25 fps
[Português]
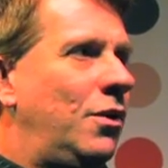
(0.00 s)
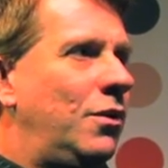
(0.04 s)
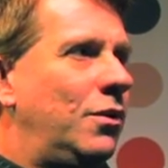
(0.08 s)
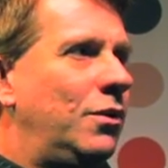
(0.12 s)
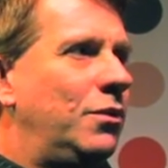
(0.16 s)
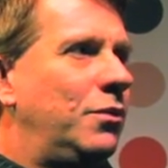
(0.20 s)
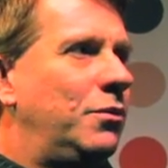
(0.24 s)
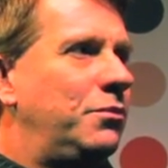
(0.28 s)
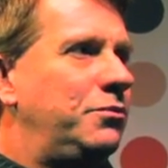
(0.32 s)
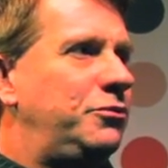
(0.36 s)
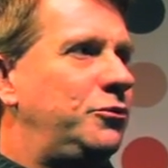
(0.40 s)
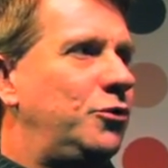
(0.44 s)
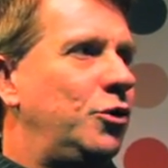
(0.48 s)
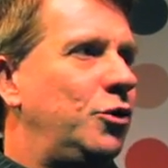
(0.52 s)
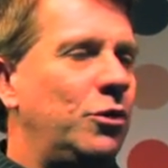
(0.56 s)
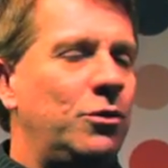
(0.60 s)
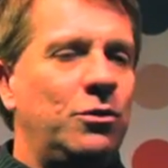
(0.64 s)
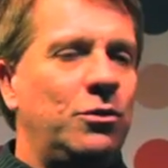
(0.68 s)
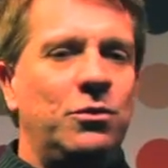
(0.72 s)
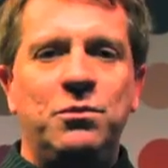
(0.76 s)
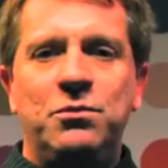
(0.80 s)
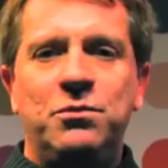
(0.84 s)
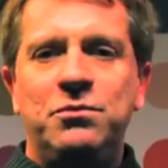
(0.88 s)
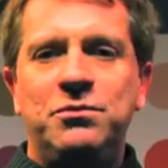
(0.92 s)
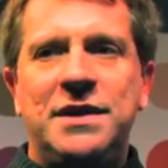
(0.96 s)
um, do,
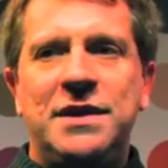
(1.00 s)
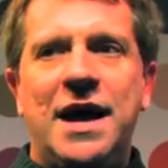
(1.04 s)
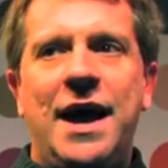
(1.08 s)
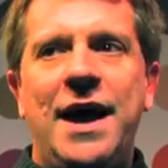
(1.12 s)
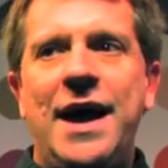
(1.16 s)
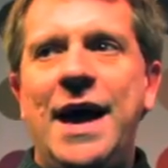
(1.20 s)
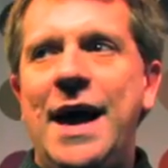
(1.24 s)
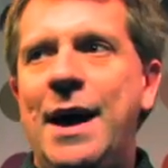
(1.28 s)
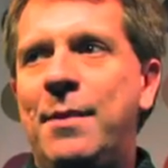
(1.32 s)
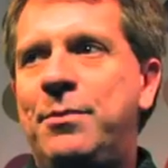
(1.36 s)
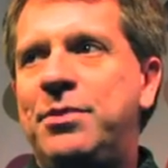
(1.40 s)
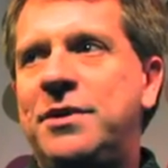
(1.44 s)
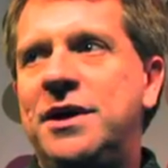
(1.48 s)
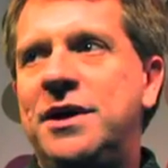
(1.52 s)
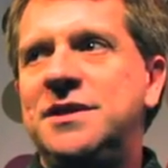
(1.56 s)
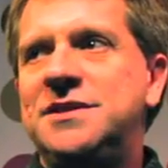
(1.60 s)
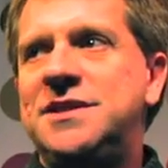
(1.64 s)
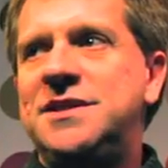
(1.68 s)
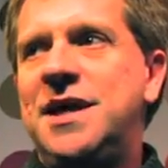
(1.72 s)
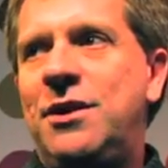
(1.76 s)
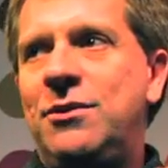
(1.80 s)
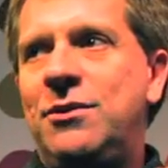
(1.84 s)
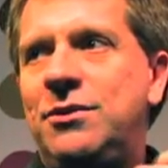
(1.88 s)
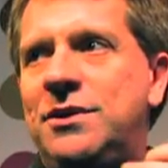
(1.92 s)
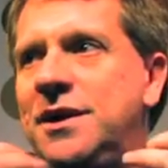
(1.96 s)
um na época
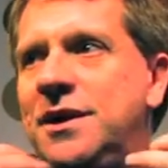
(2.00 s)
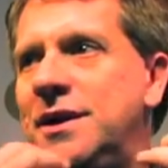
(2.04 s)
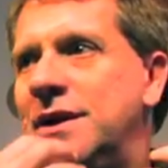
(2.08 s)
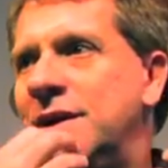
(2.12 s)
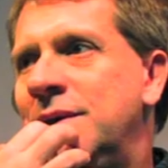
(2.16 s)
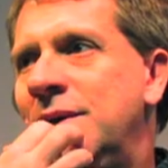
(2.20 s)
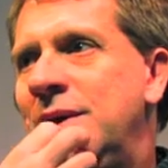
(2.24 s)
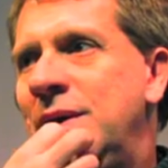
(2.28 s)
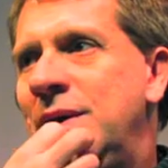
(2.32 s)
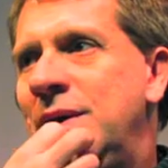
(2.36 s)
eles eram o quê?